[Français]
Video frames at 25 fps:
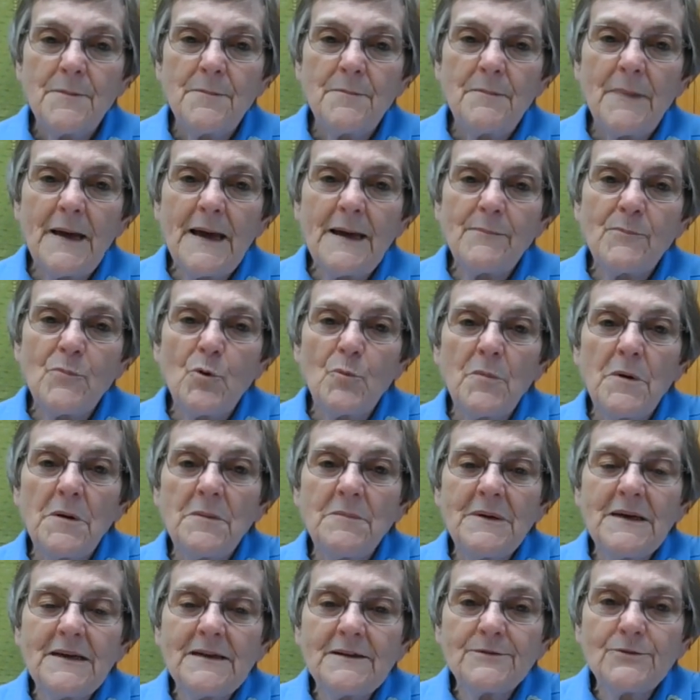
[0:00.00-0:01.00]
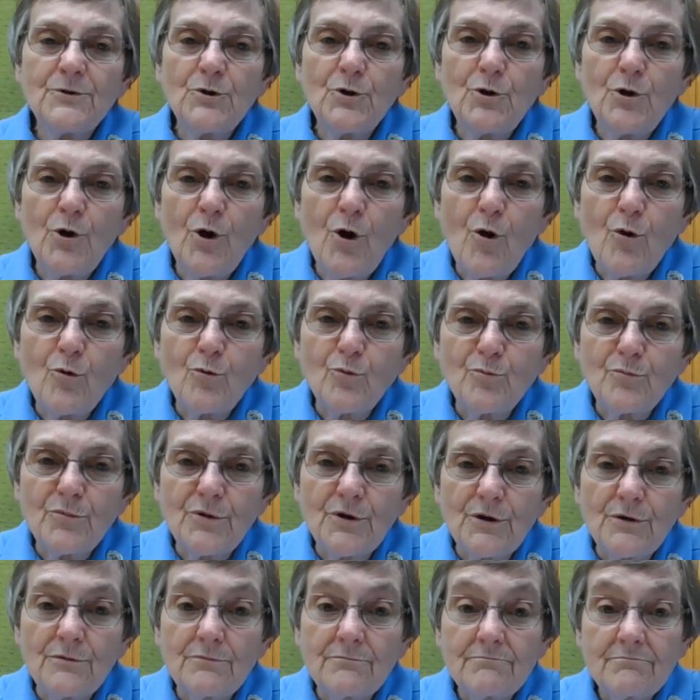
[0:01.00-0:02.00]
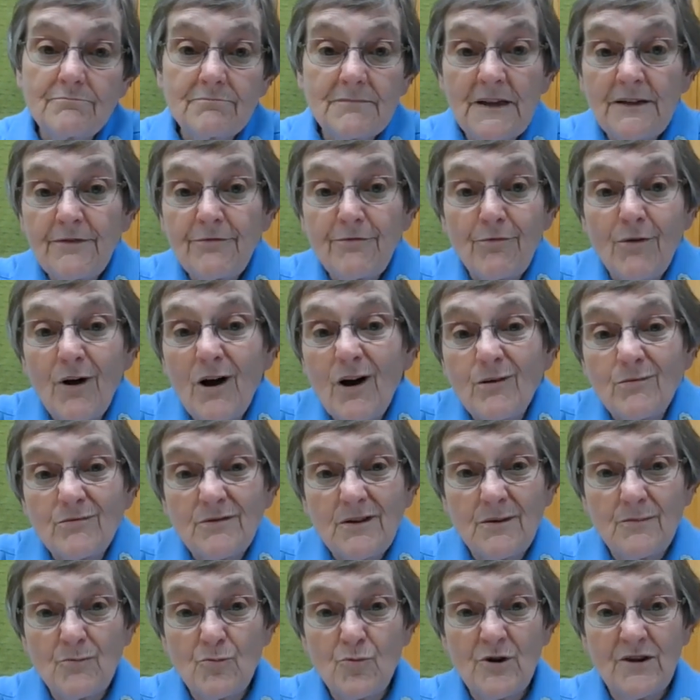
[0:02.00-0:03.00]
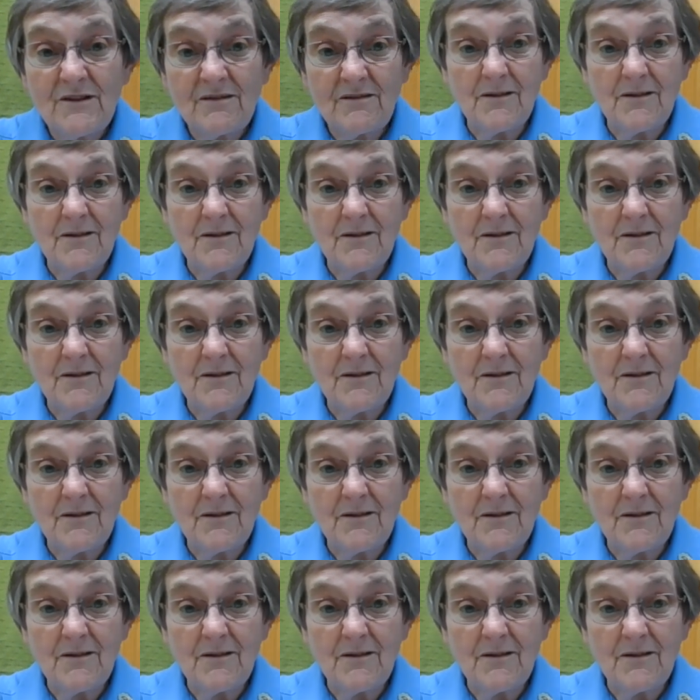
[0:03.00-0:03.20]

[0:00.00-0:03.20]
Même au moment de l'ombre, des fois on est moins